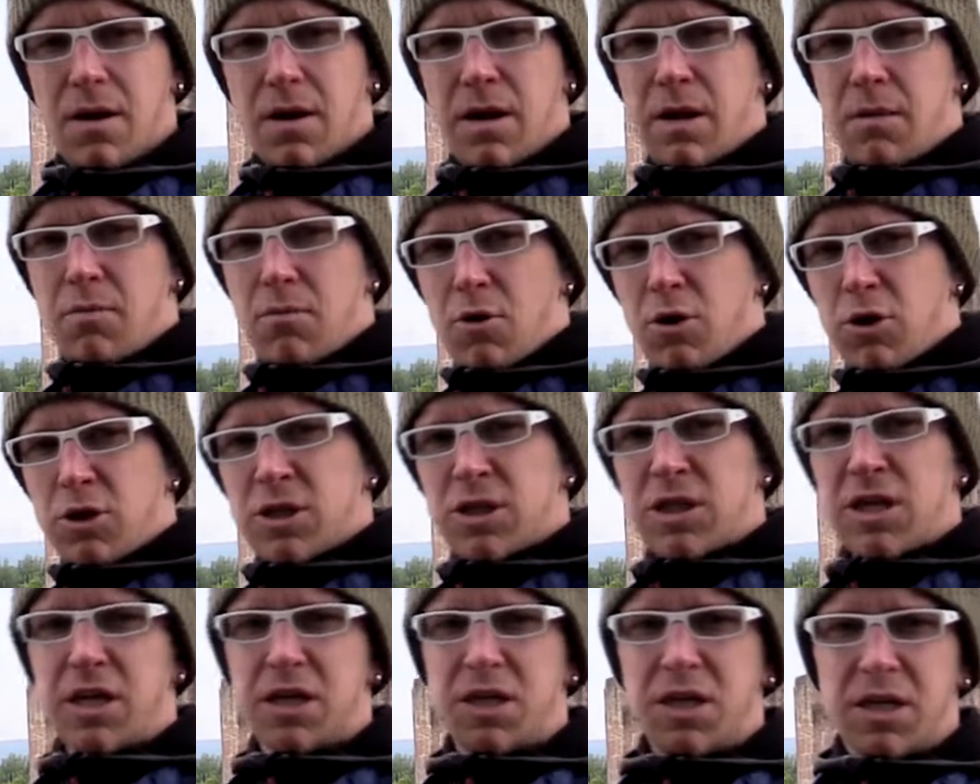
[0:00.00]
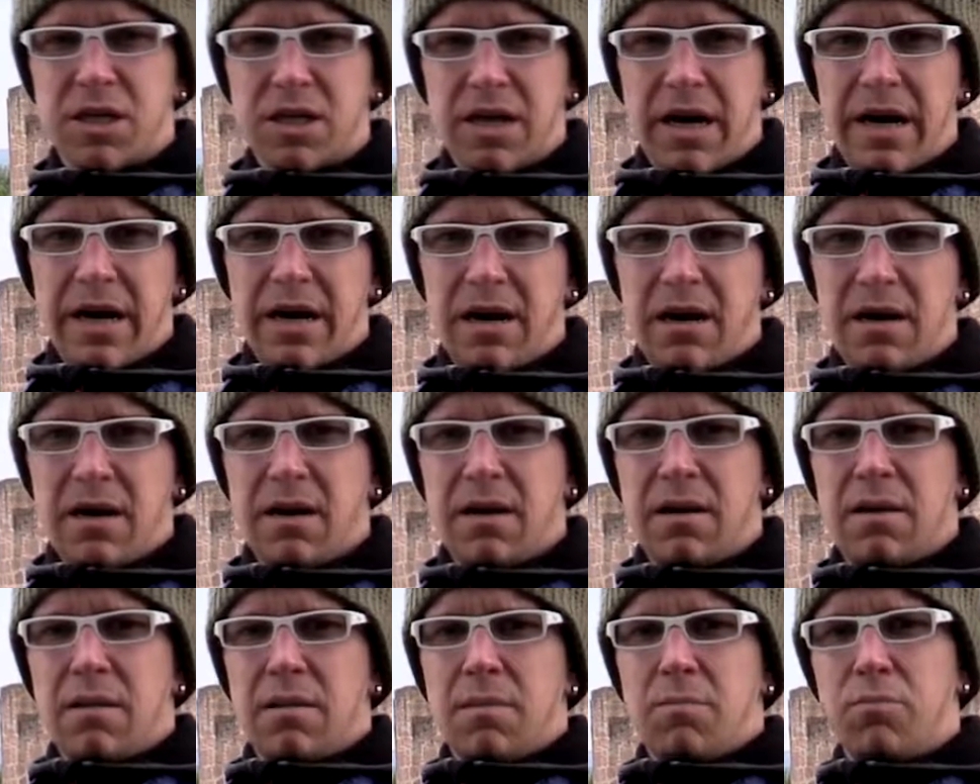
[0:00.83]
Im östlichen Teil
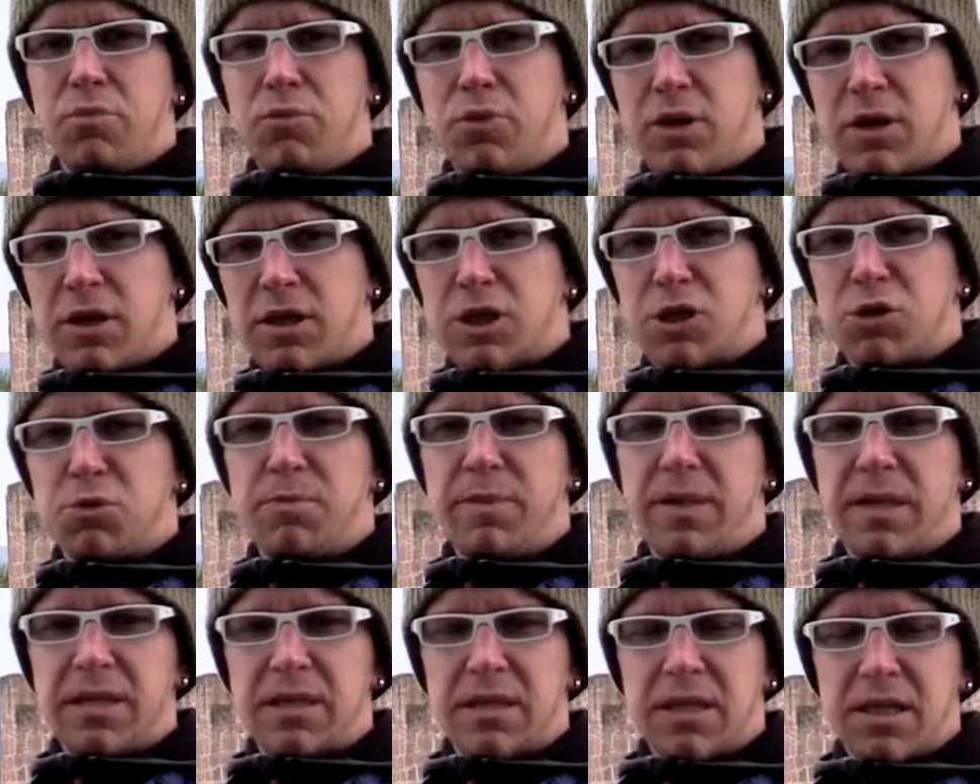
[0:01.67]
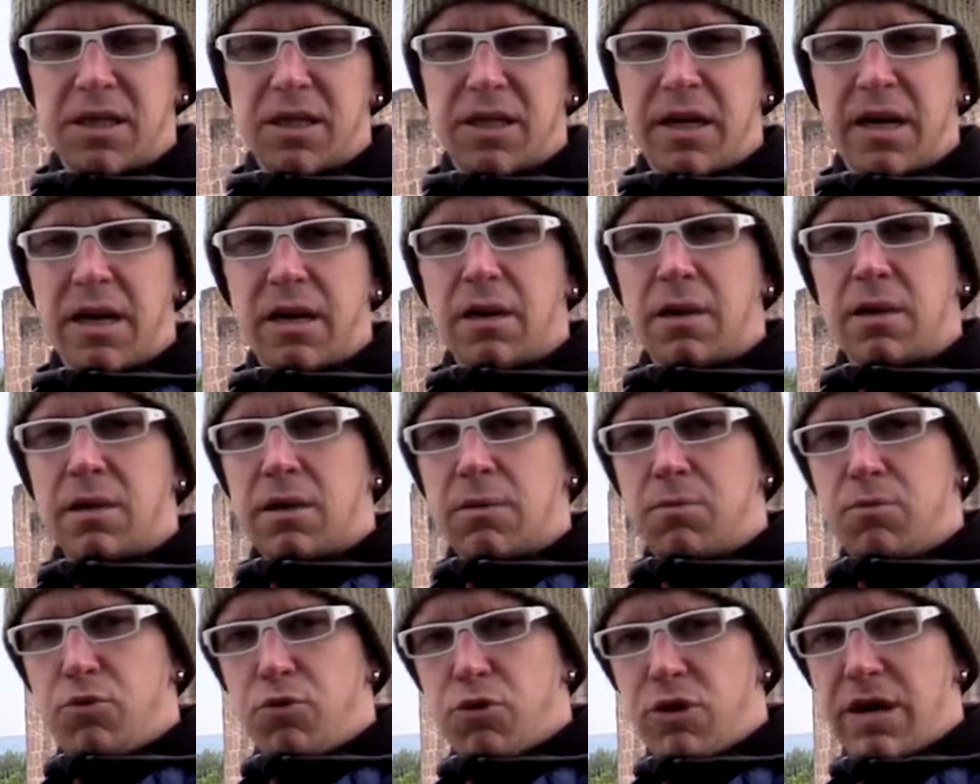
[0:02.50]
Büdings schmiegt sich der
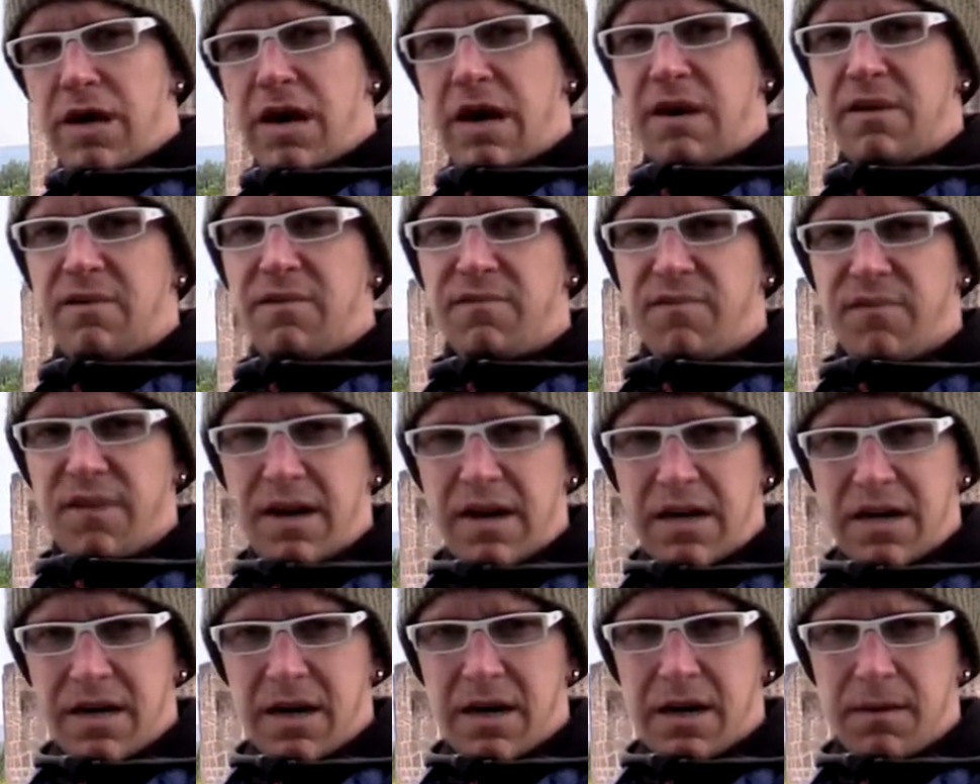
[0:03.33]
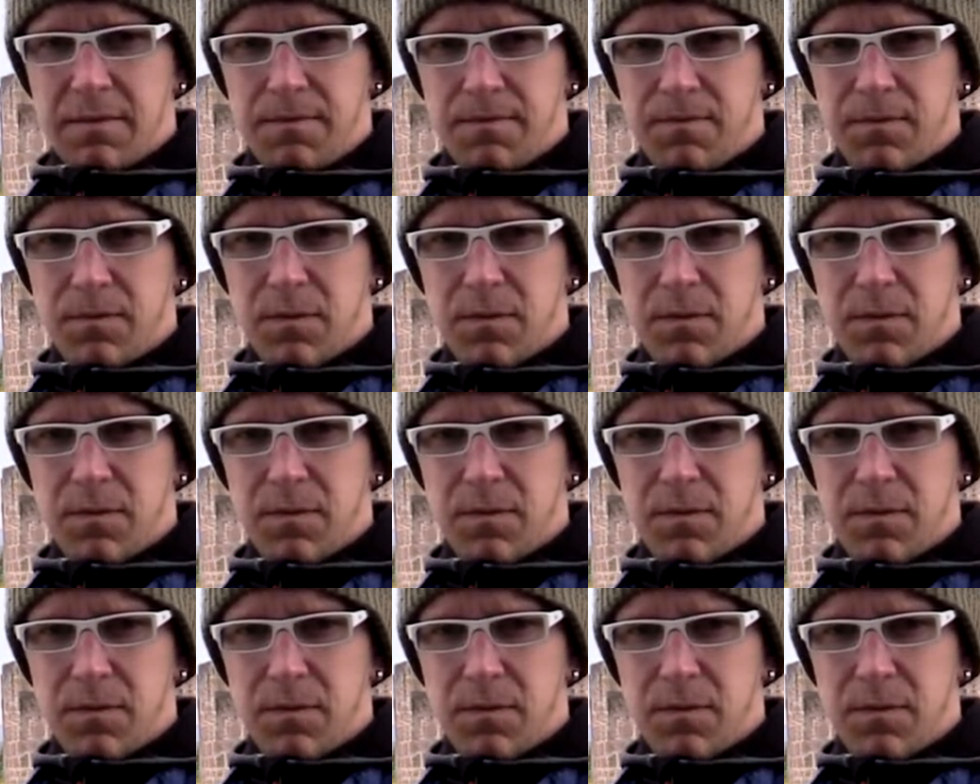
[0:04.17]
Büdinger Wald an.